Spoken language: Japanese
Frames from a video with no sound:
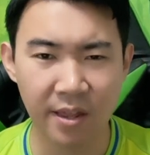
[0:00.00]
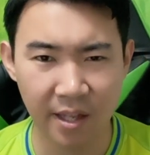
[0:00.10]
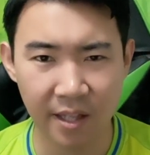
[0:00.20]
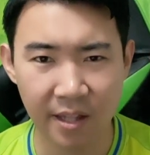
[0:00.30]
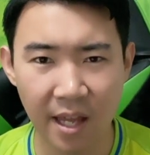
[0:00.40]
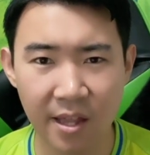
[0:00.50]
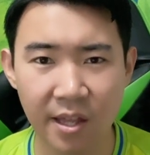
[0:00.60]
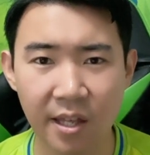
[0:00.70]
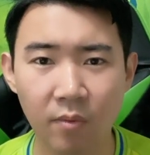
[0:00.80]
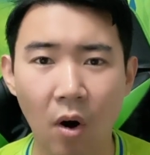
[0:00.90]
失点
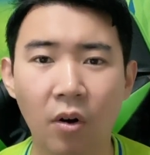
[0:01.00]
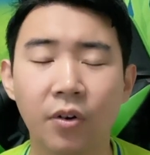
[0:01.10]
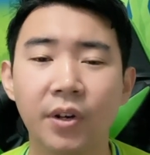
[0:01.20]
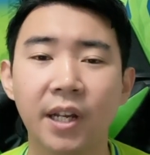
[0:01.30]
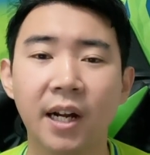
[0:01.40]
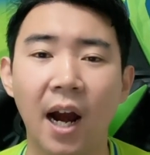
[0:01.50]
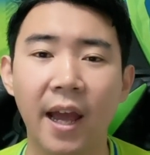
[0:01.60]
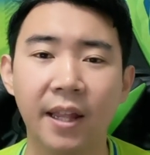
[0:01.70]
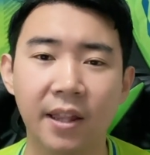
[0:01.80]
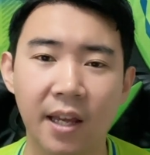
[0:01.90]
シーンを振り
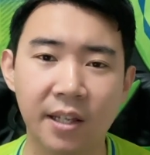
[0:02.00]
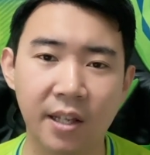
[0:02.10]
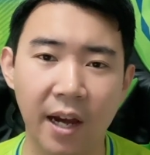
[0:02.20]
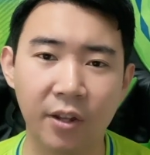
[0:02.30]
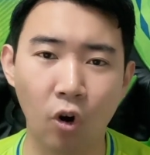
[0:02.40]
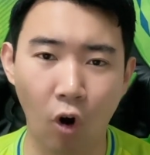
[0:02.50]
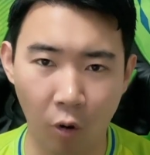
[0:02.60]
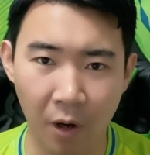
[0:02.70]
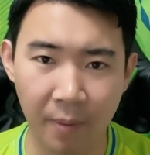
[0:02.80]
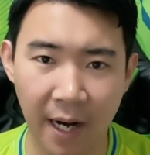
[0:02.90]
返っていきたいと
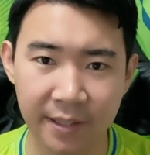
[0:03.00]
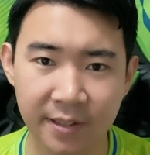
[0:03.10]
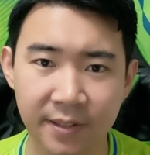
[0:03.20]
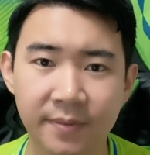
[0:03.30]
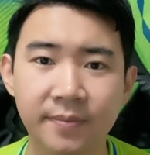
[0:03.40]
思います。